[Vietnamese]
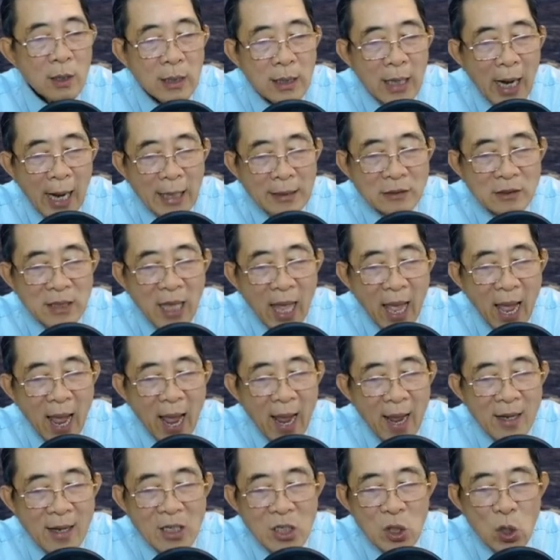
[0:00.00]
Anh ta
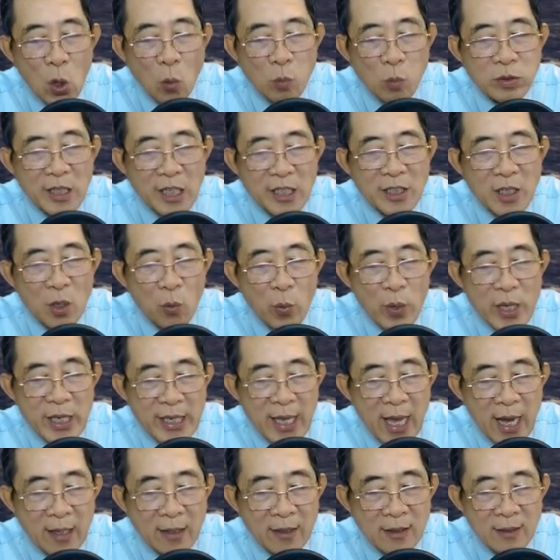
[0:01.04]
cũng chính là nguyên
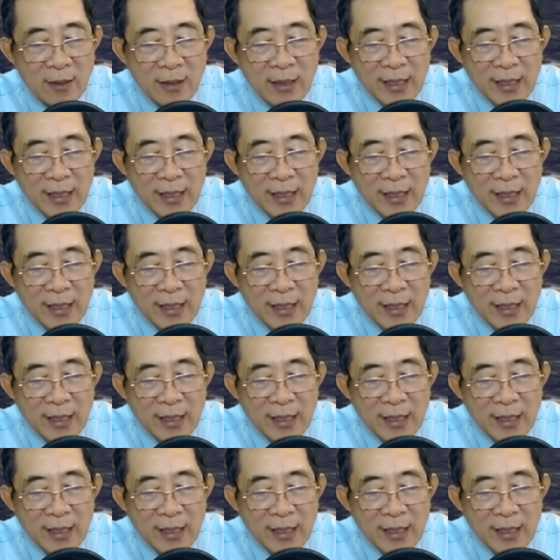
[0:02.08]
nhân